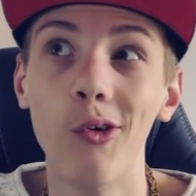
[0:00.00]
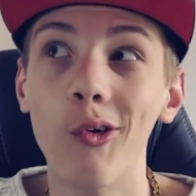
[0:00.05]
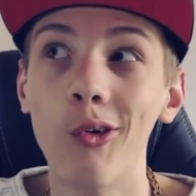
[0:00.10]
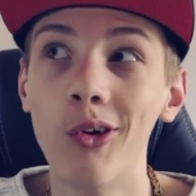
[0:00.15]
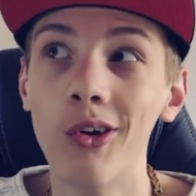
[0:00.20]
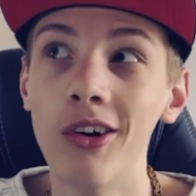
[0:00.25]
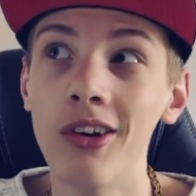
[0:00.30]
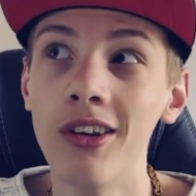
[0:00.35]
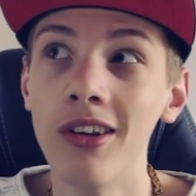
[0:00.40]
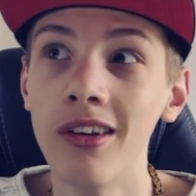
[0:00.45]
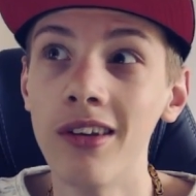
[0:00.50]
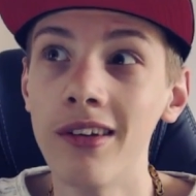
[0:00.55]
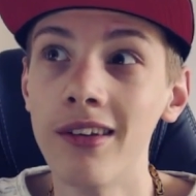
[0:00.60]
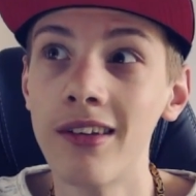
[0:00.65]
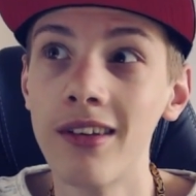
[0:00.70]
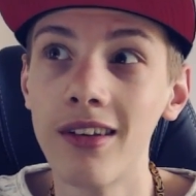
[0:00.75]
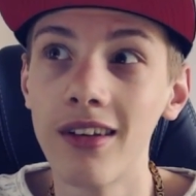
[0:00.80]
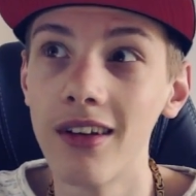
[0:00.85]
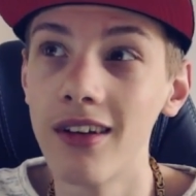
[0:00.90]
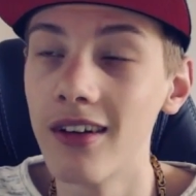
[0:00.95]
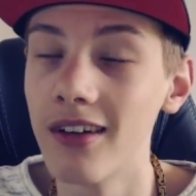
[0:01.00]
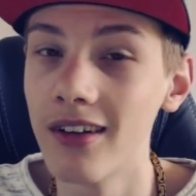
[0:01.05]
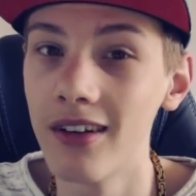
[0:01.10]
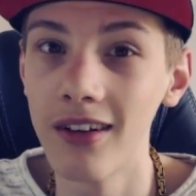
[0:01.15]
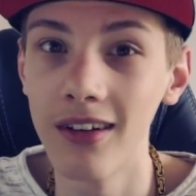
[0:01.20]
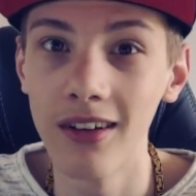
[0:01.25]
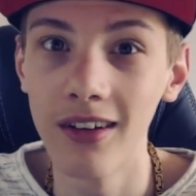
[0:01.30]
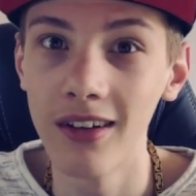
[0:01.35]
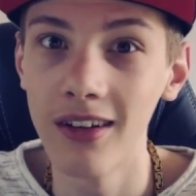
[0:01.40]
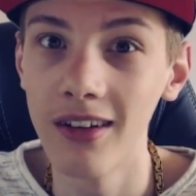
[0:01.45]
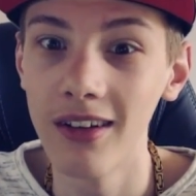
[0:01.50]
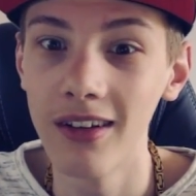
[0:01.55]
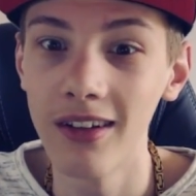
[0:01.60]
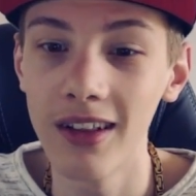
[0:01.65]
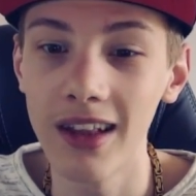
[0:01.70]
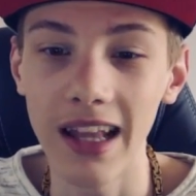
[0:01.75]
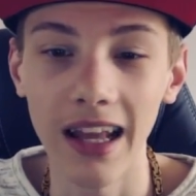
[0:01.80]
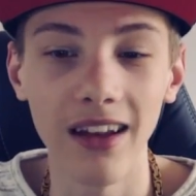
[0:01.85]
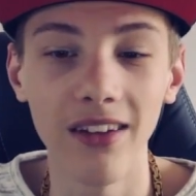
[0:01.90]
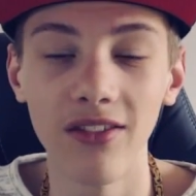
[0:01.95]
Und äh,
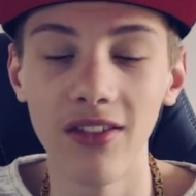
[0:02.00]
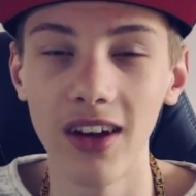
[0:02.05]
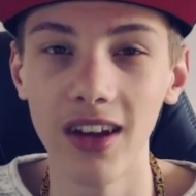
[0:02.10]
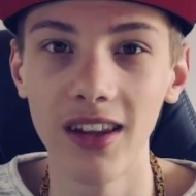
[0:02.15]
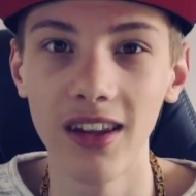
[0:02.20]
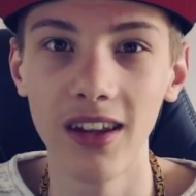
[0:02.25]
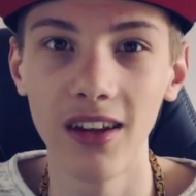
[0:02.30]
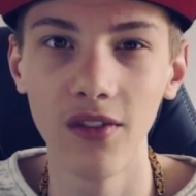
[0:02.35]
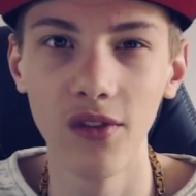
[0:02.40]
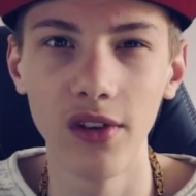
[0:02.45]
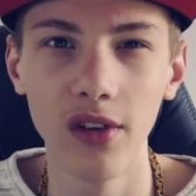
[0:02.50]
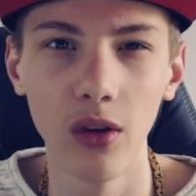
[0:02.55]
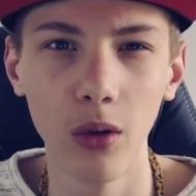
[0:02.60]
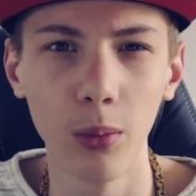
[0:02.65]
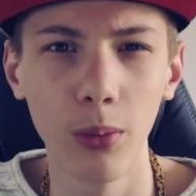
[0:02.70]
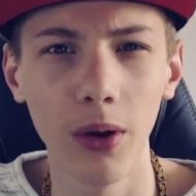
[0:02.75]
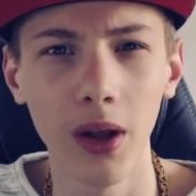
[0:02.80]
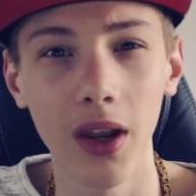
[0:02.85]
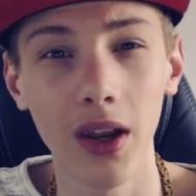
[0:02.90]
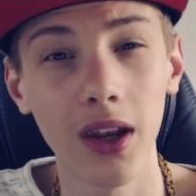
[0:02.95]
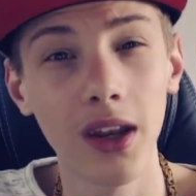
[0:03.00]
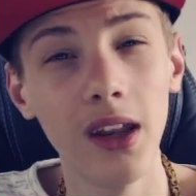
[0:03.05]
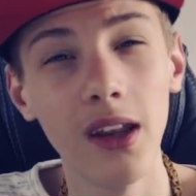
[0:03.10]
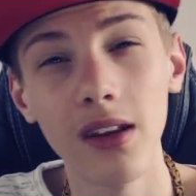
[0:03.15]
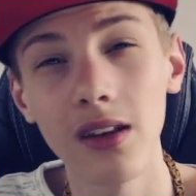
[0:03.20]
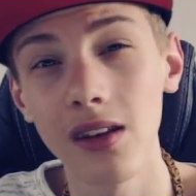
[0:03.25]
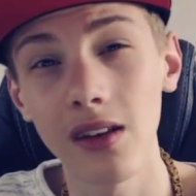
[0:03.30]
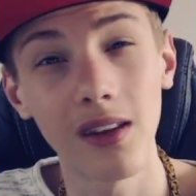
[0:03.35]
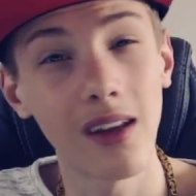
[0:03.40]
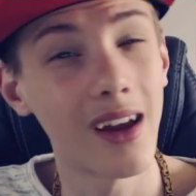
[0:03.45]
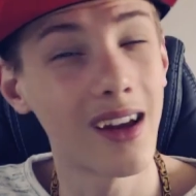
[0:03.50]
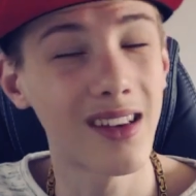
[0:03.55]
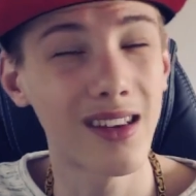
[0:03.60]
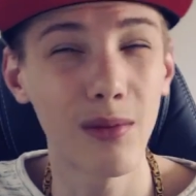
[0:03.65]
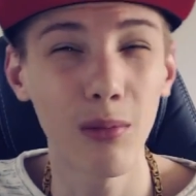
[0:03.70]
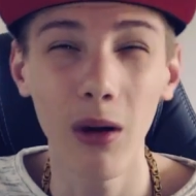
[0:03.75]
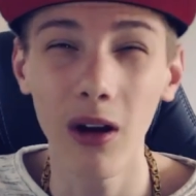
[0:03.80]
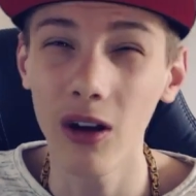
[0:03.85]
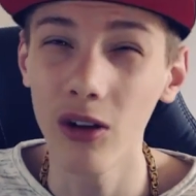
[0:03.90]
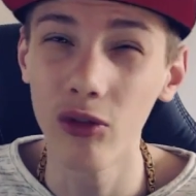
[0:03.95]
dann war ich irgendwie so in Paris, das
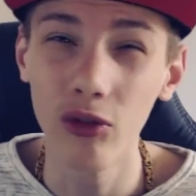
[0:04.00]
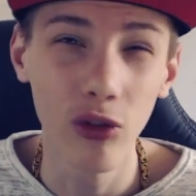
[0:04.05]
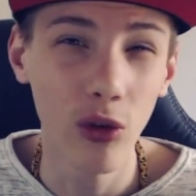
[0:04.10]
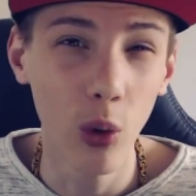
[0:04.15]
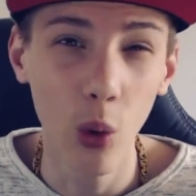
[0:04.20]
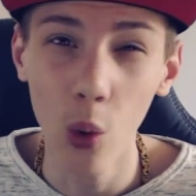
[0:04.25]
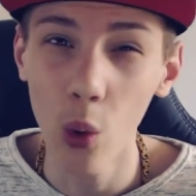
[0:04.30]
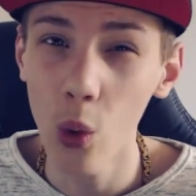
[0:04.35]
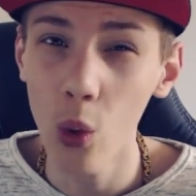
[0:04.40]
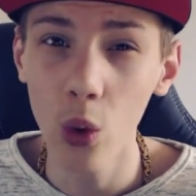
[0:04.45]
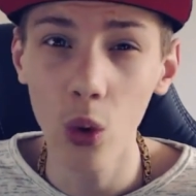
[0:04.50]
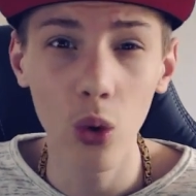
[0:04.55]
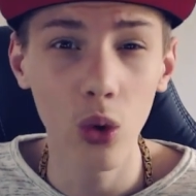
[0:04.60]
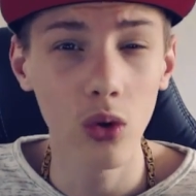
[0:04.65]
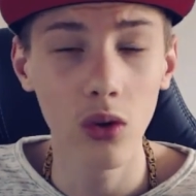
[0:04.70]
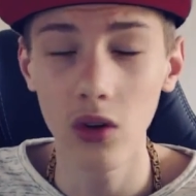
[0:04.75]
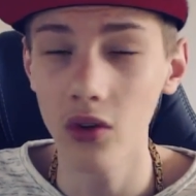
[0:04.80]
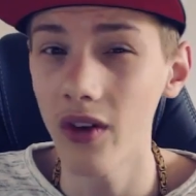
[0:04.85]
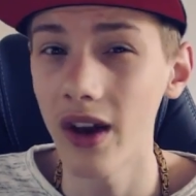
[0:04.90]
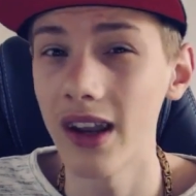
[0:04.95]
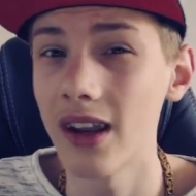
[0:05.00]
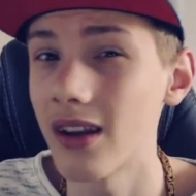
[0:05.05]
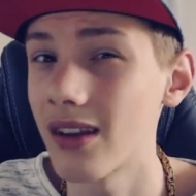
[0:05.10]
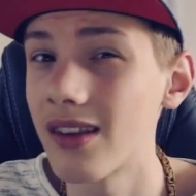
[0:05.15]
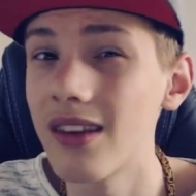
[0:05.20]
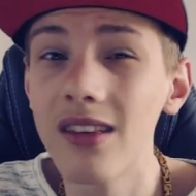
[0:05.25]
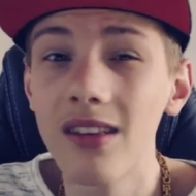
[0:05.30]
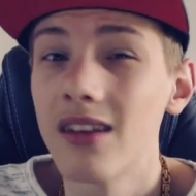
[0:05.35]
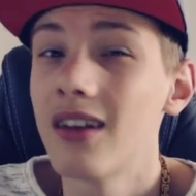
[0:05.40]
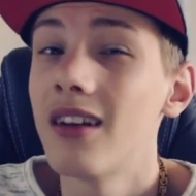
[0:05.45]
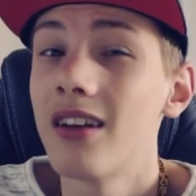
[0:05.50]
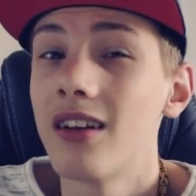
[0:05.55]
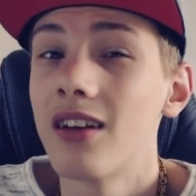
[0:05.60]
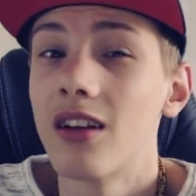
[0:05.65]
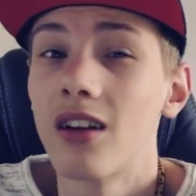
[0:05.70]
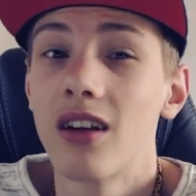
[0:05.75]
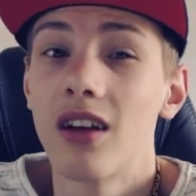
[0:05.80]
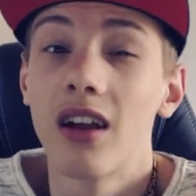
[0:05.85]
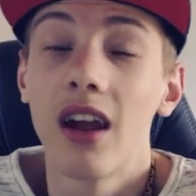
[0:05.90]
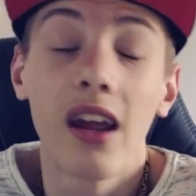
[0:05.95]
erste Mal geflogen und so weiter. Das ist ja
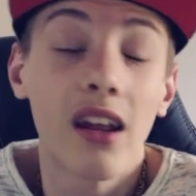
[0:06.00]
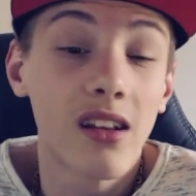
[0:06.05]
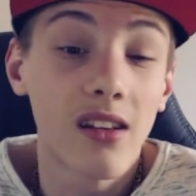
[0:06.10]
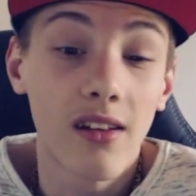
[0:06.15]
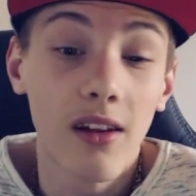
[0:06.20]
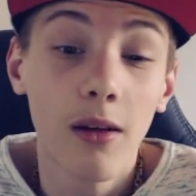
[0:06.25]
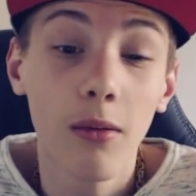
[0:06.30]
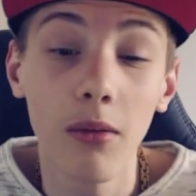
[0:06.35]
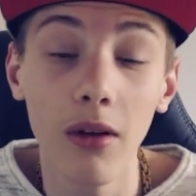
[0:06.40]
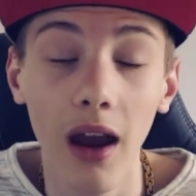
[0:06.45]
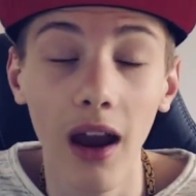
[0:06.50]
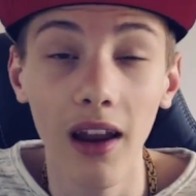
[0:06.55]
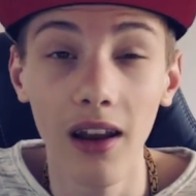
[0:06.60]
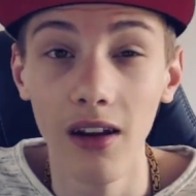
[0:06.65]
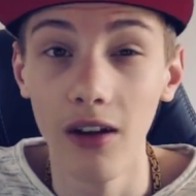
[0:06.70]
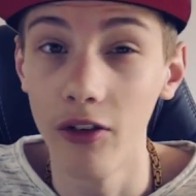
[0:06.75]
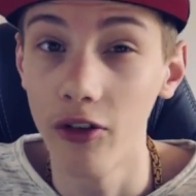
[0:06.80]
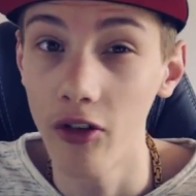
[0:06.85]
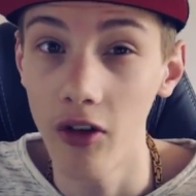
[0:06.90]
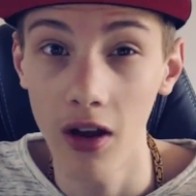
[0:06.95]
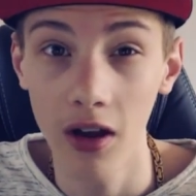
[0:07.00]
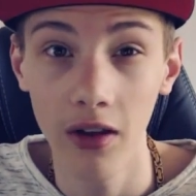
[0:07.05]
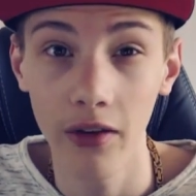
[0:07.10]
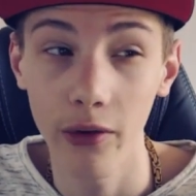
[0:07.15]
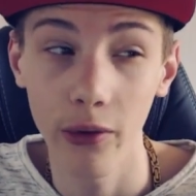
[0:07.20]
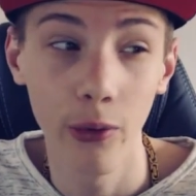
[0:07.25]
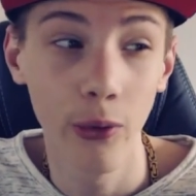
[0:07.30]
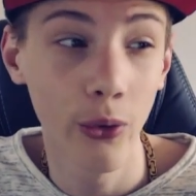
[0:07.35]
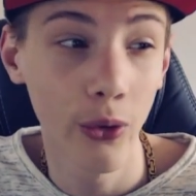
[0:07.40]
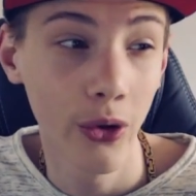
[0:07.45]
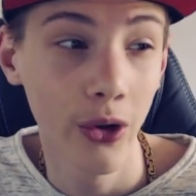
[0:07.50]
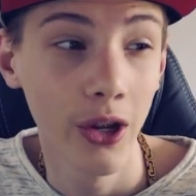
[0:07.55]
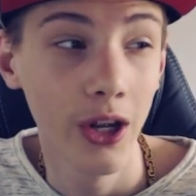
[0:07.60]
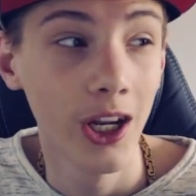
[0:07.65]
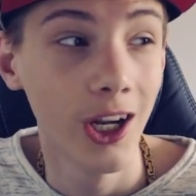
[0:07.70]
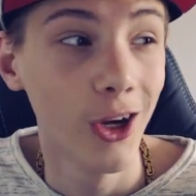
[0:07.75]
eine extrem geile Erfahrung.